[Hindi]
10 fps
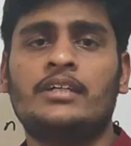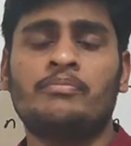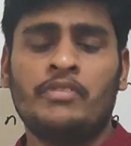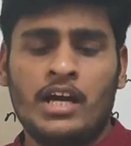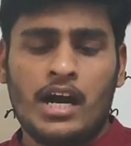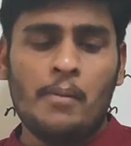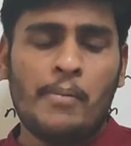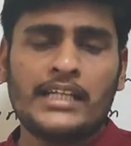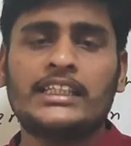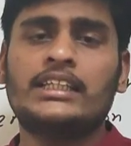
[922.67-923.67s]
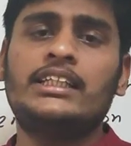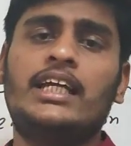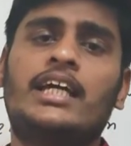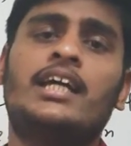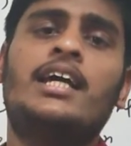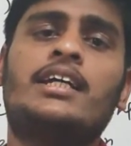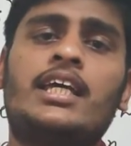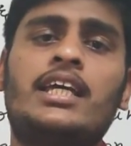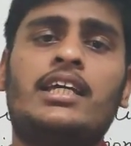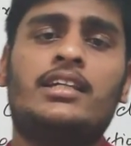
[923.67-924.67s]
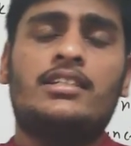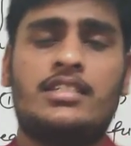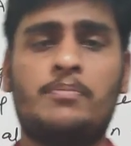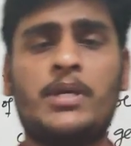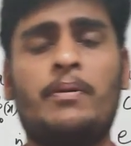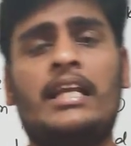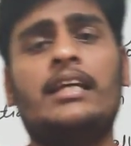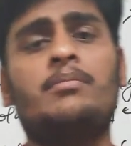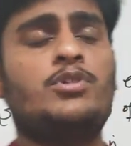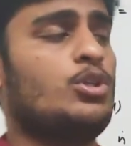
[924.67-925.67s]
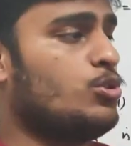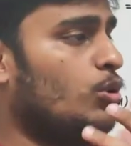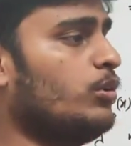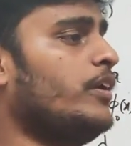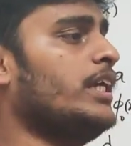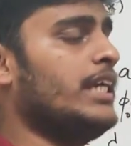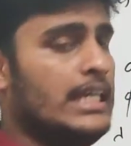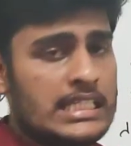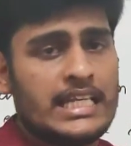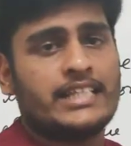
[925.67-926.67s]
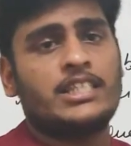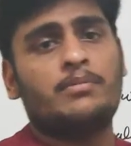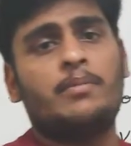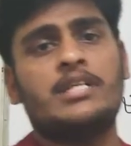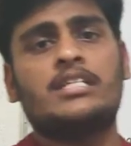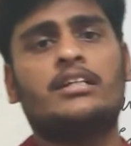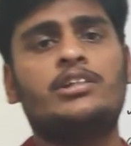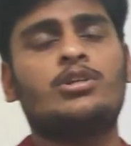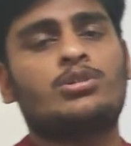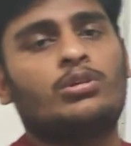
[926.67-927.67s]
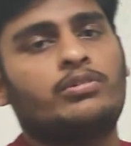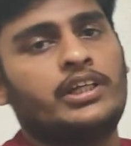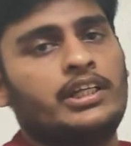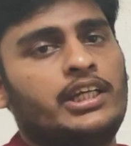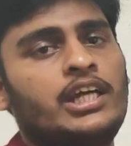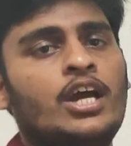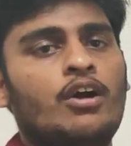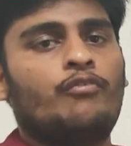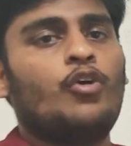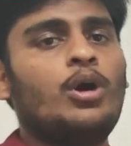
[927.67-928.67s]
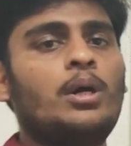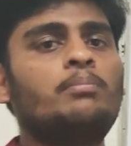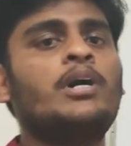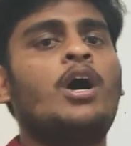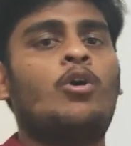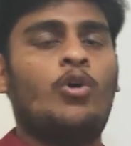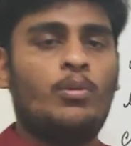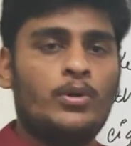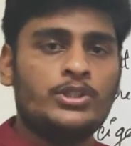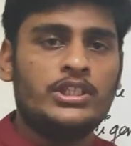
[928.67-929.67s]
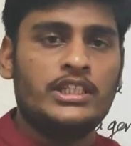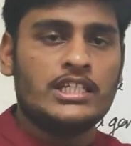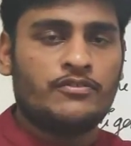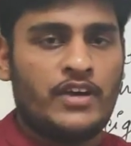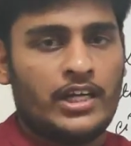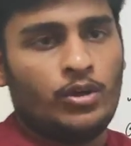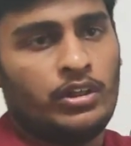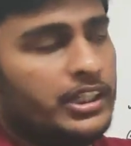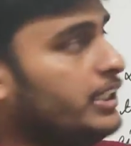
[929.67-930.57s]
है अब बात आती है कि सबसे पहले हम जो सोल्व करेंगे इस लेक्चर में बेसिकली जो सोल्व करेंगे वो हम होमोजीनियस फेरडोल